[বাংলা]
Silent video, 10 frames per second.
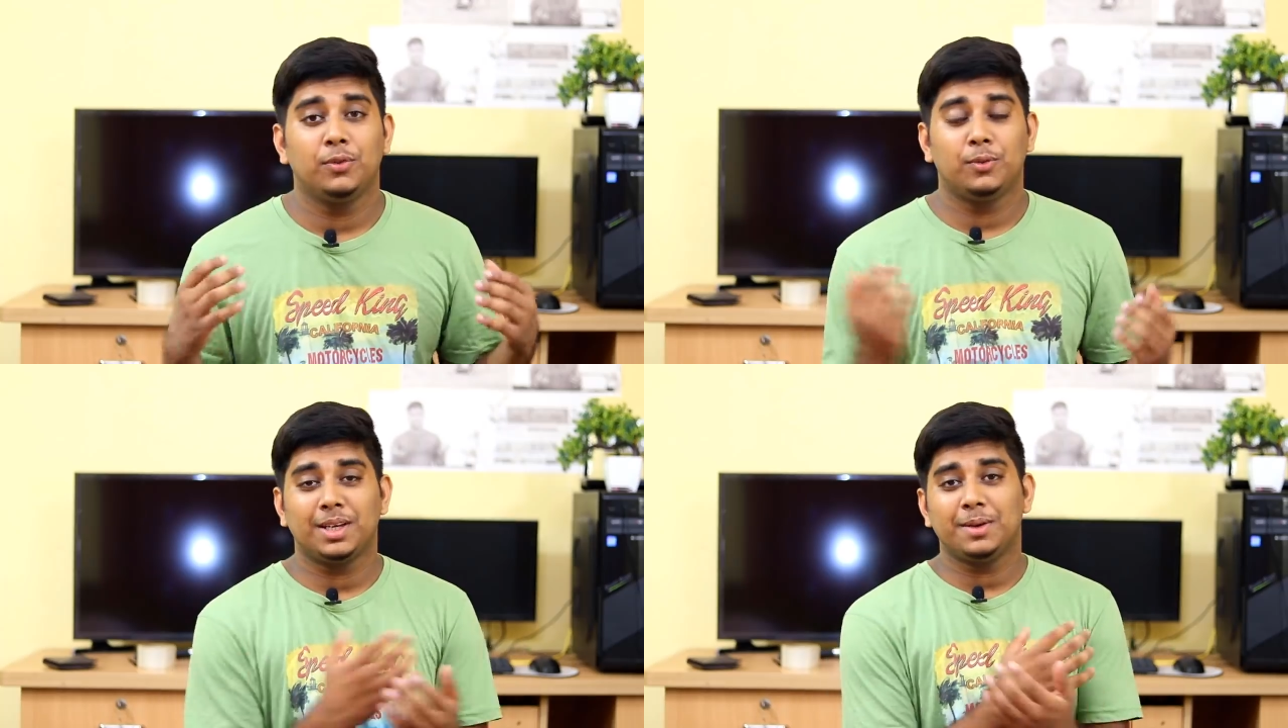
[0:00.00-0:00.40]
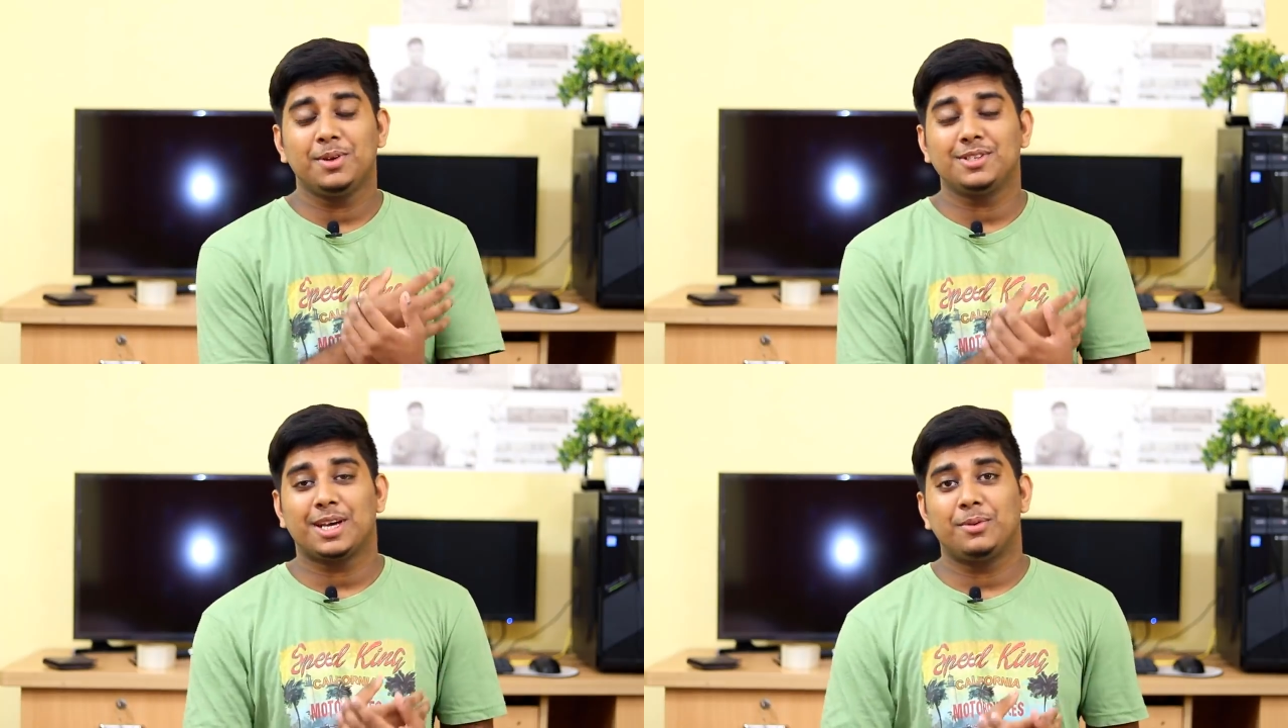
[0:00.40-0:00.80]
ওয়েলকাম
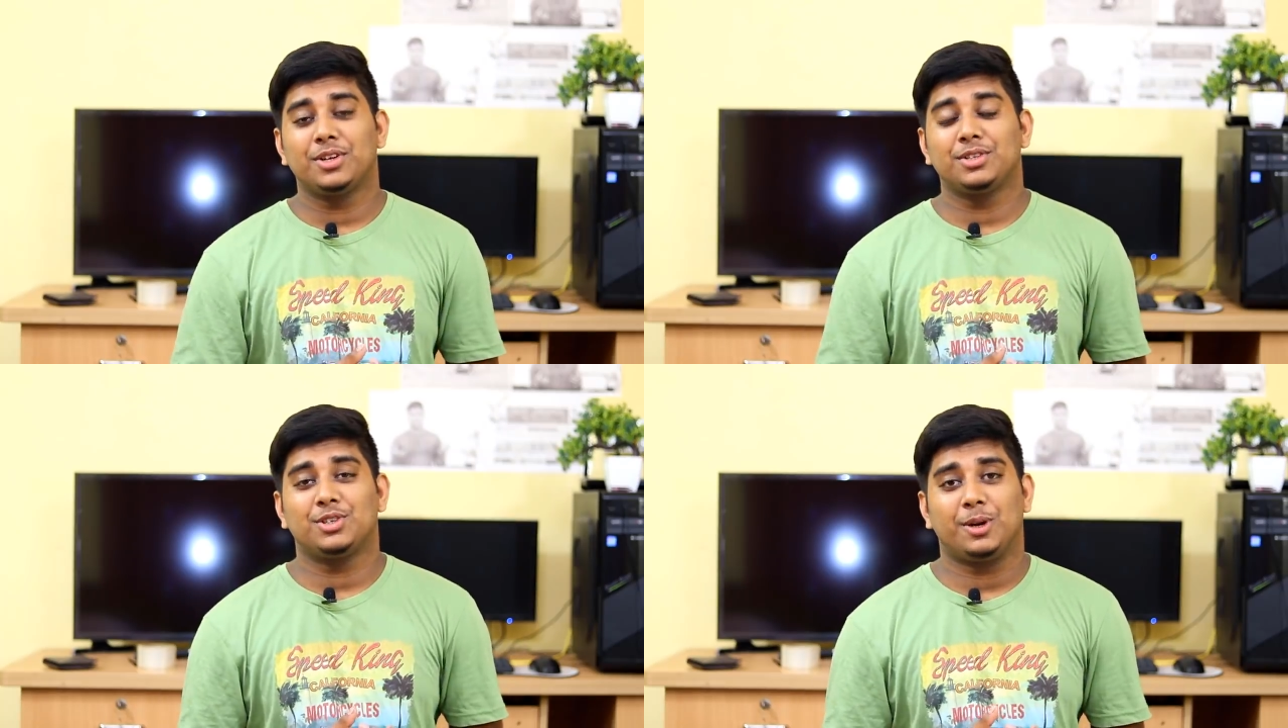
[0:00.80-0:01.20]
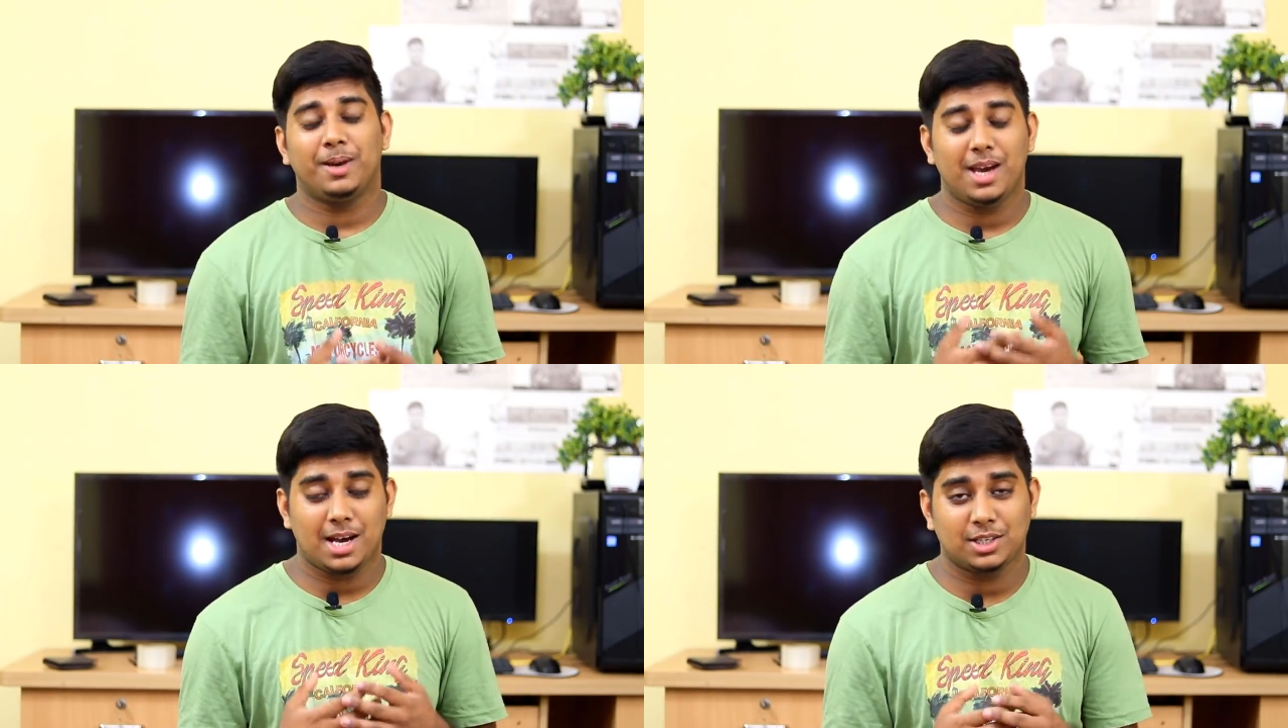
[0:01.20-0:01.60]
ফ্রেন্ডস কেমন আছেন
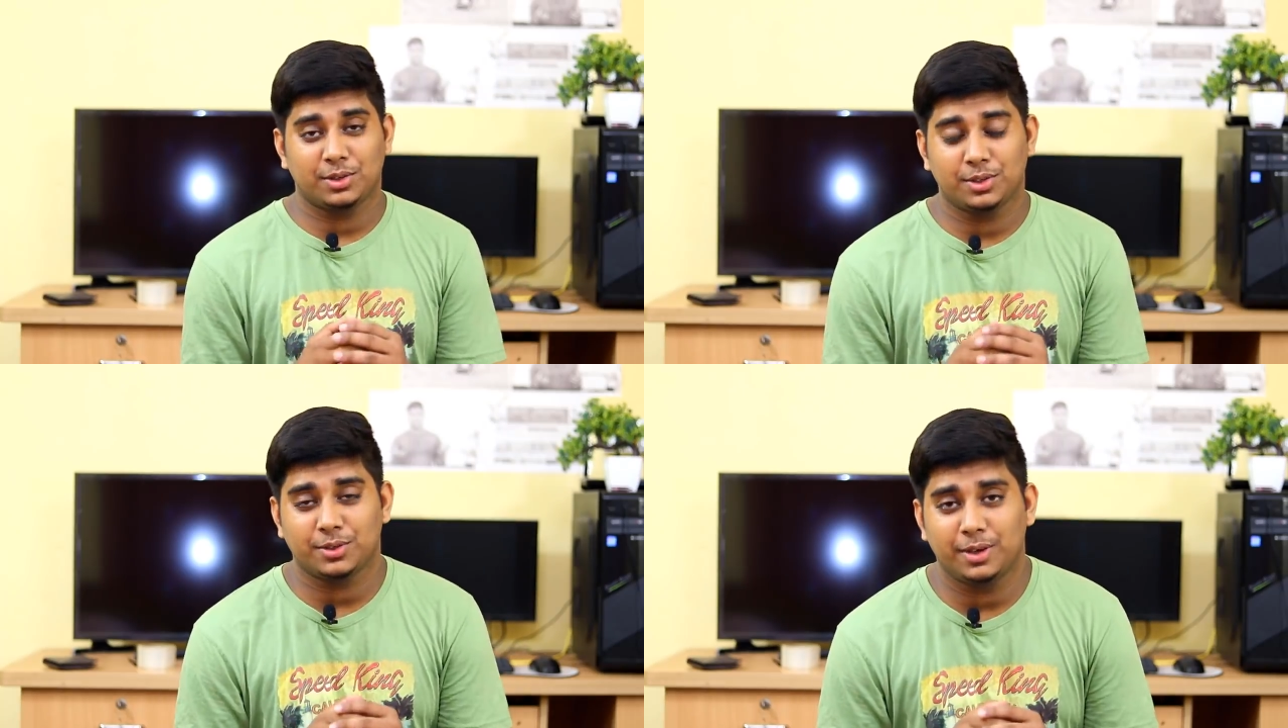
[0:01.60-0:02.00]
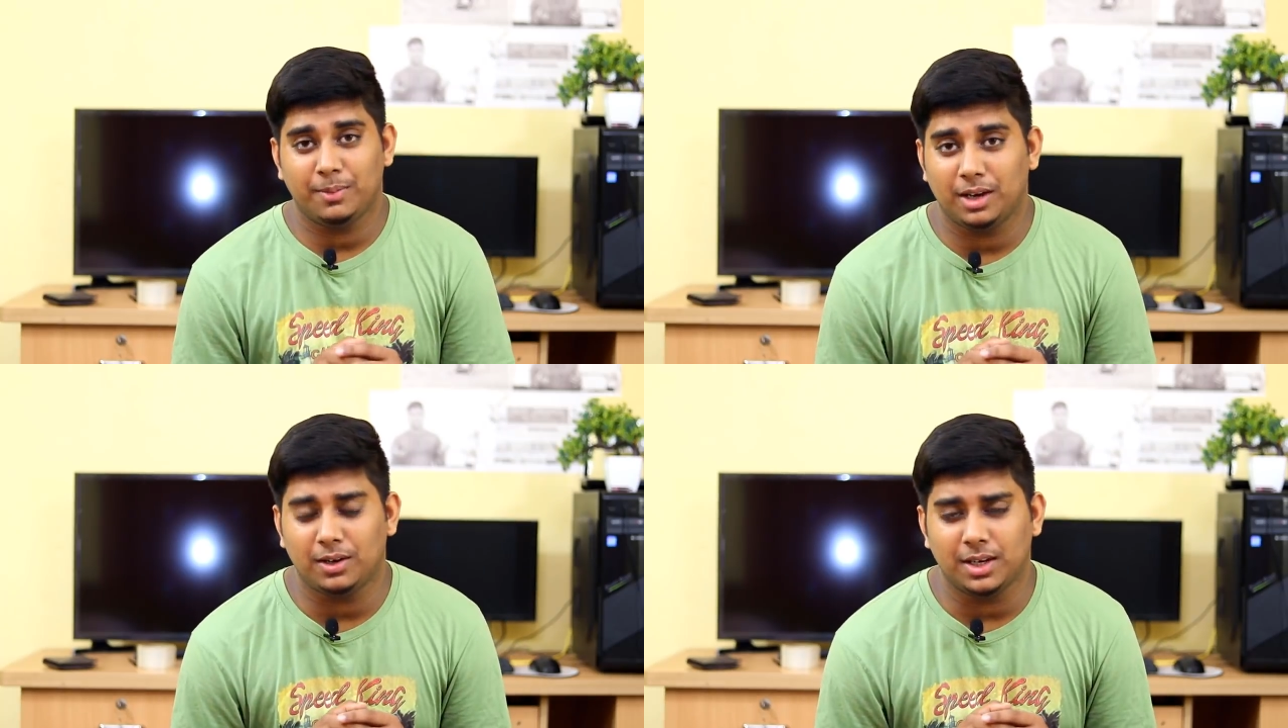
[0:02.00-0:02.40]
সবাই আশা করি সবাই
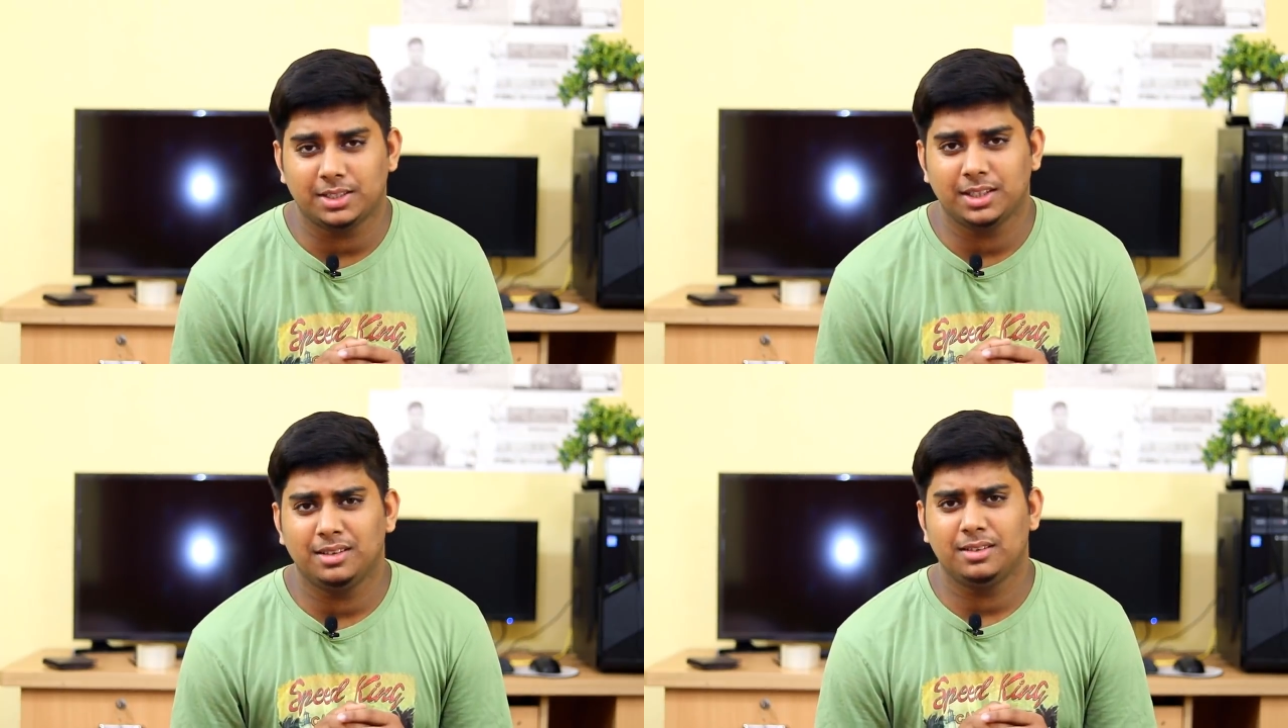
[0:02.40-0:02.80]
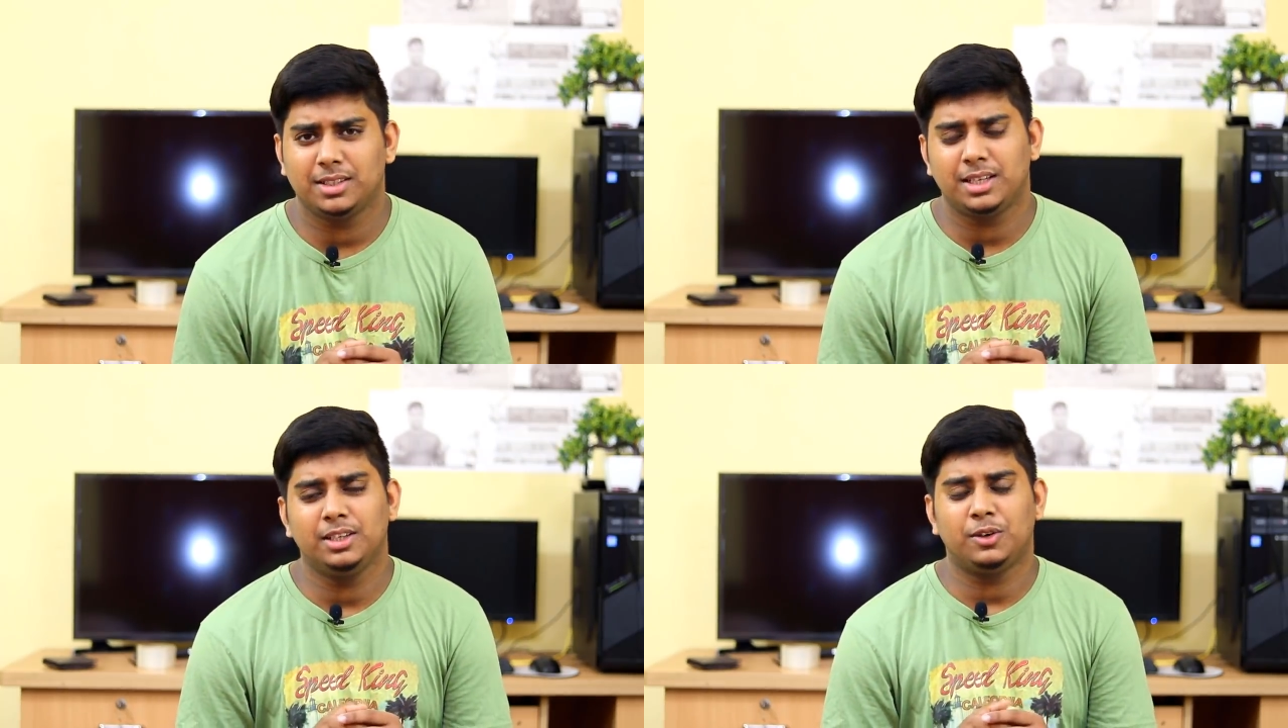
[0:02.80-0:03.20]
ভালো আছেন
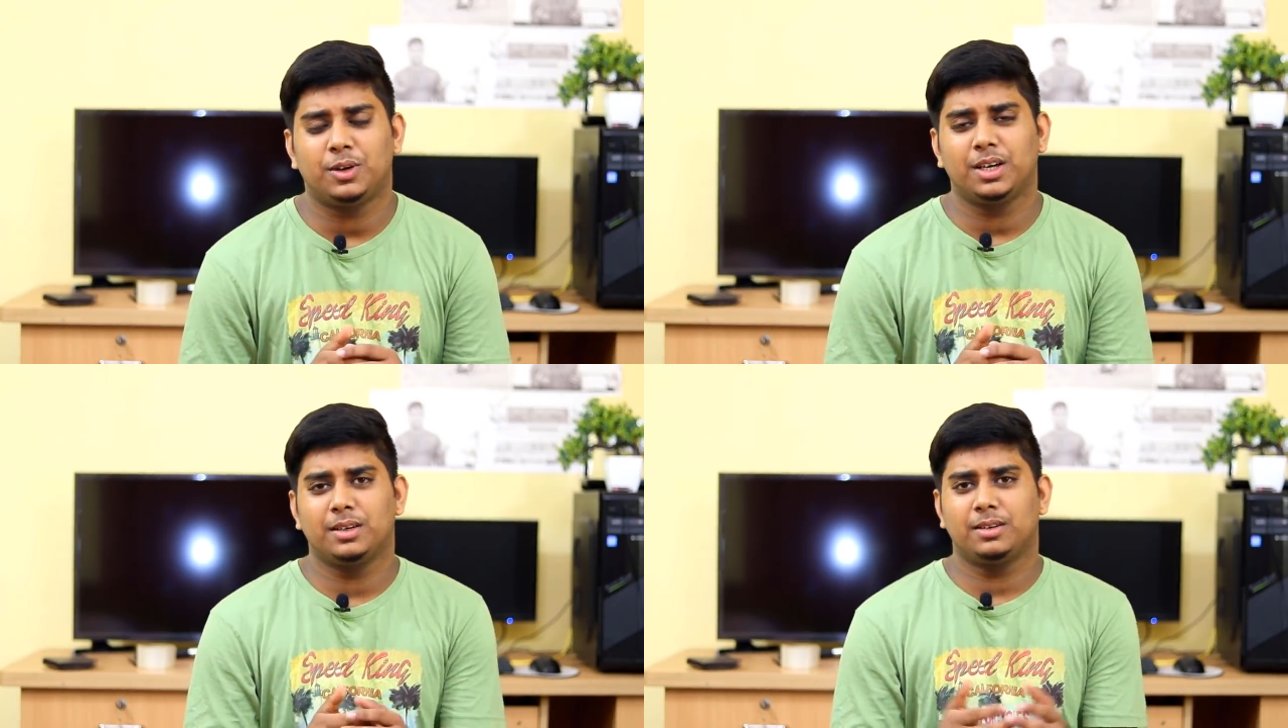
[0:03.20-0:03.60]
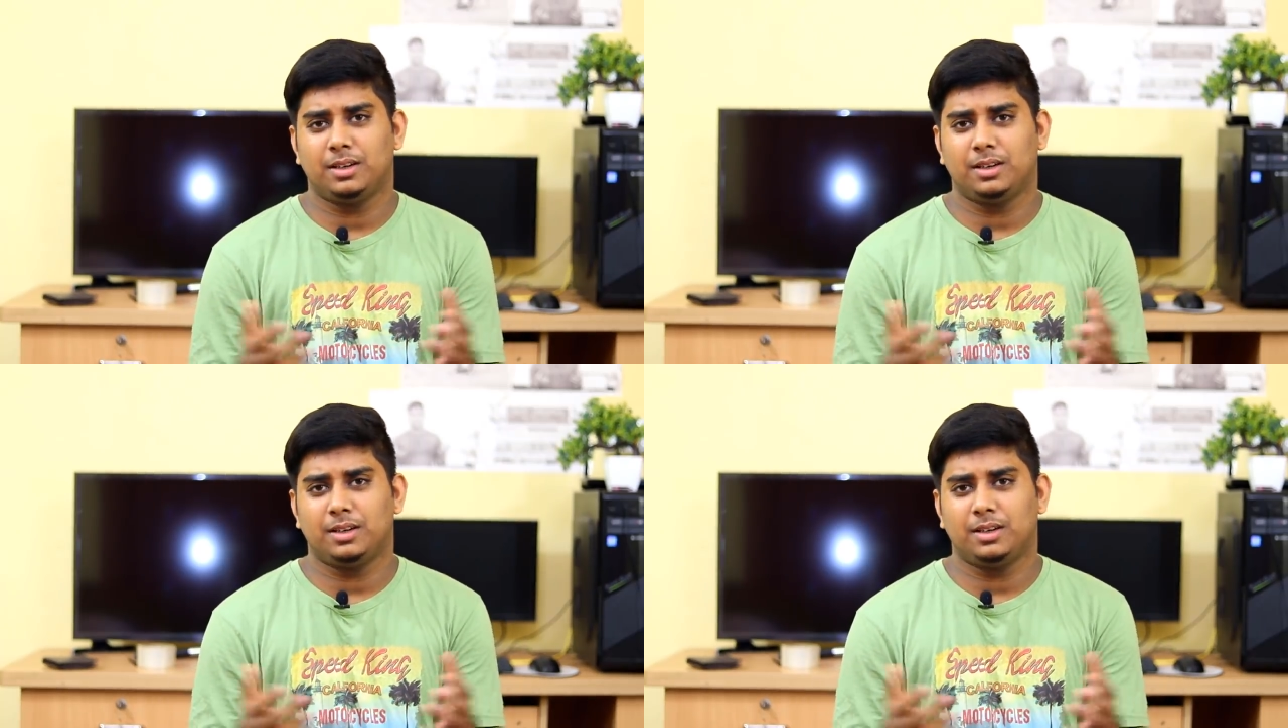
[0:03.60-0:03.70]
জানি অনেক